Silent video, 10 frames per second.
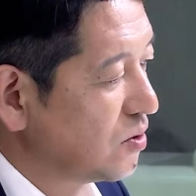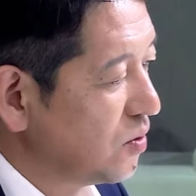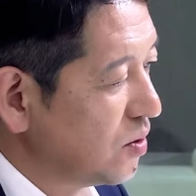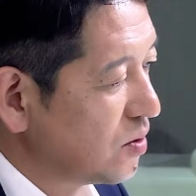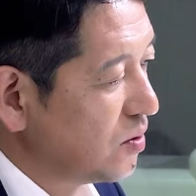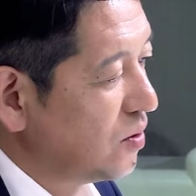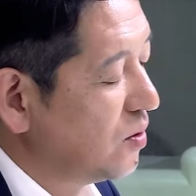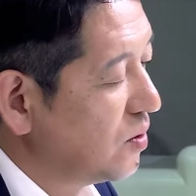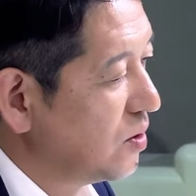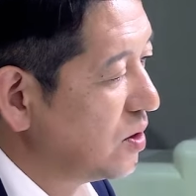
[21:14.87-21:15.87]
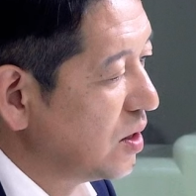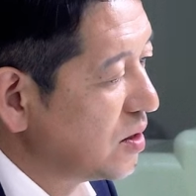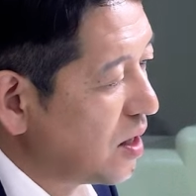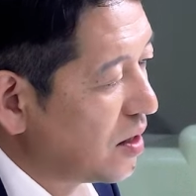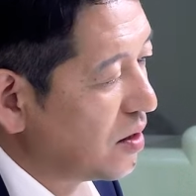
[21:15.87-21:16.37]
ちょうどその
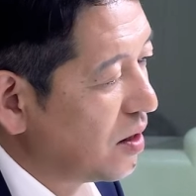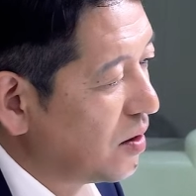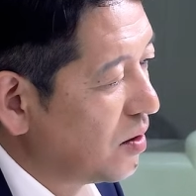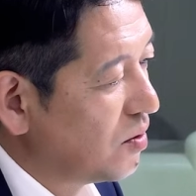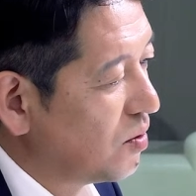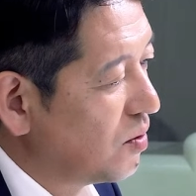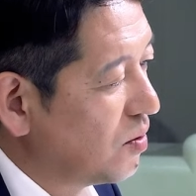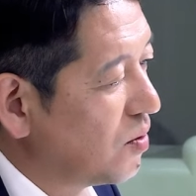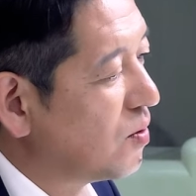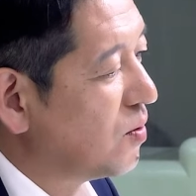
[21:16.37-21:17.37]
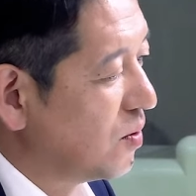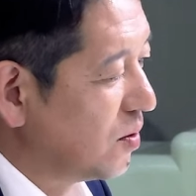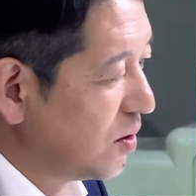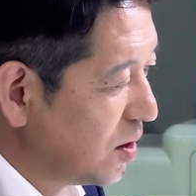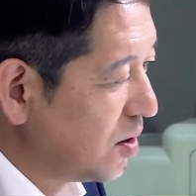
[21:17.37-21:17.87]
2003年の頃
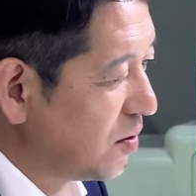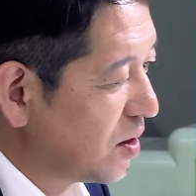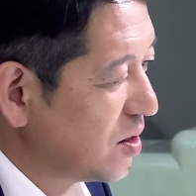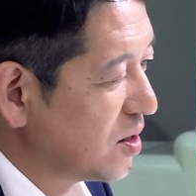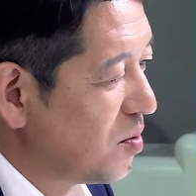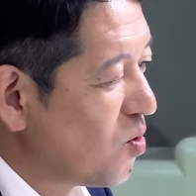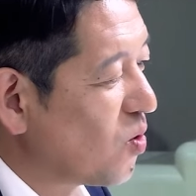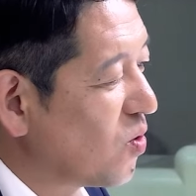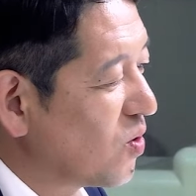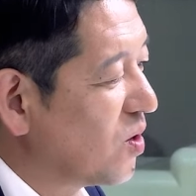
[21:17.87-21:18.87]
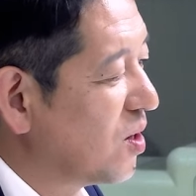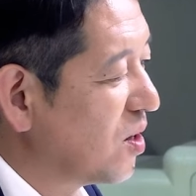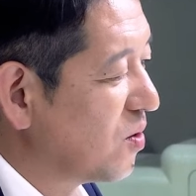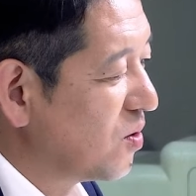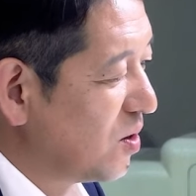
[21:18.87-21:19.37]
に私が戻ってき
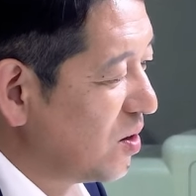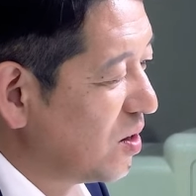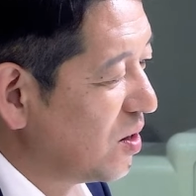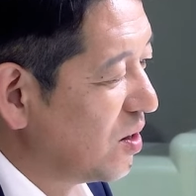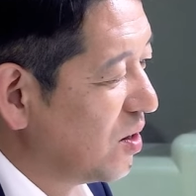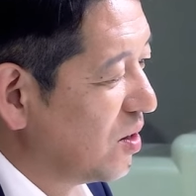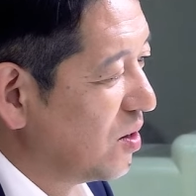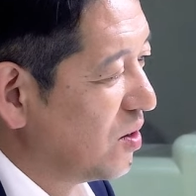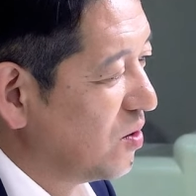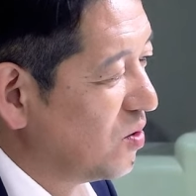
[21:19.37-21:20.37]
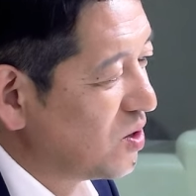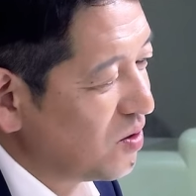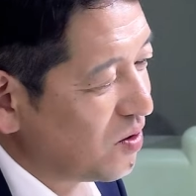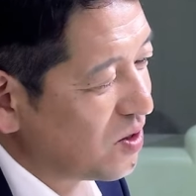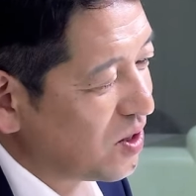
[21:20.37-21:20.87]
た時に、はいはいうち
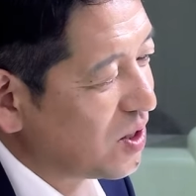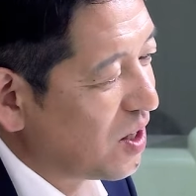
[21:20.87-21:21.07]
の父